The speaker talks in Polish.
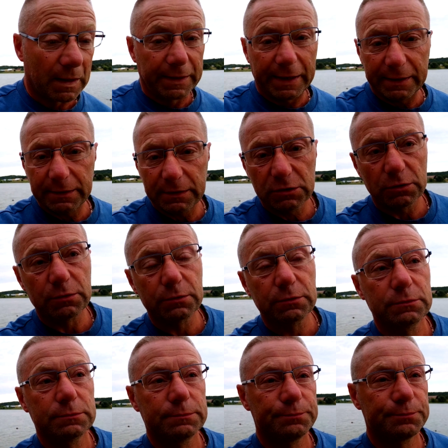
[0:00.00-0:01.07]
jedna to,
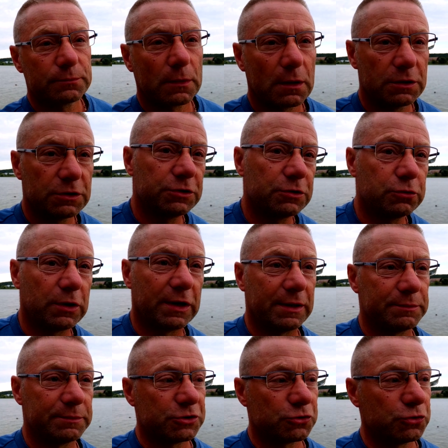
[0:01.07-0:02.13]
która
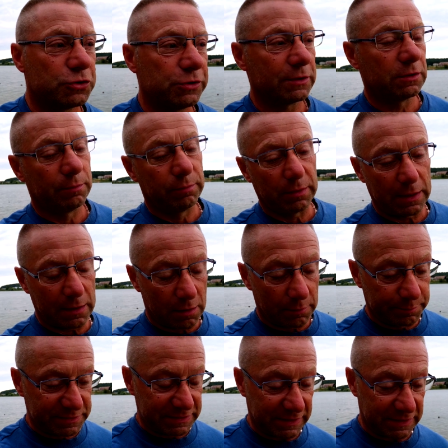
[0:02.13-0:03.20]
nam się rzuciła, to była
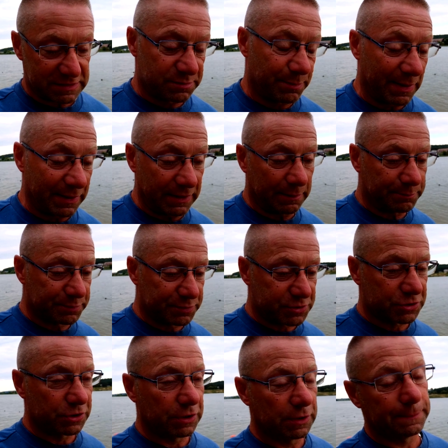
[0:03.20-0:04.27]
opcja spania
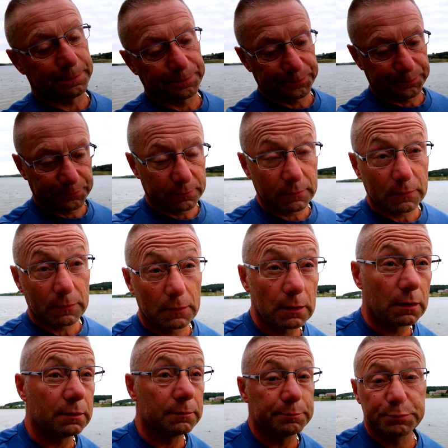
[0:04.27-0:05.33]
przy,
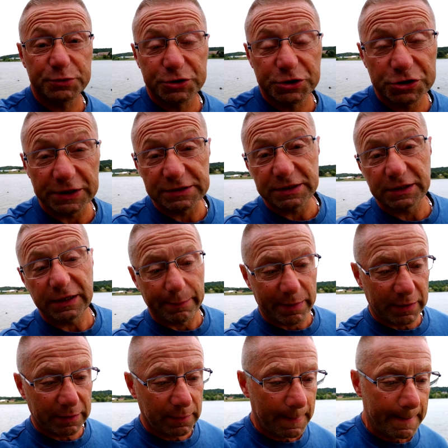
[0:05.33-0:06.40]
mm, przy rzece
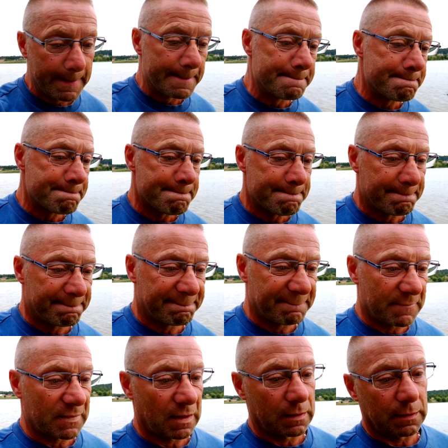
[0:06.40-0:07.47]
Niemen.
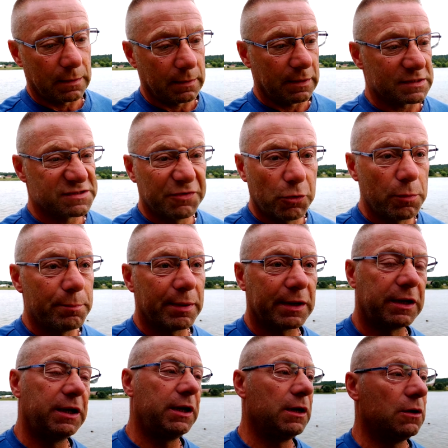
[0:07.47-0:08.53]
Mm, e, na zwykłym
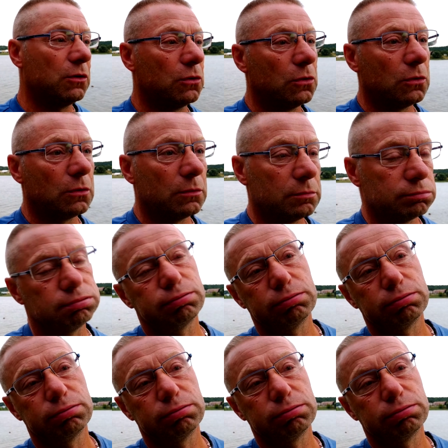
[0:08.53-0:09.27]
parkingu,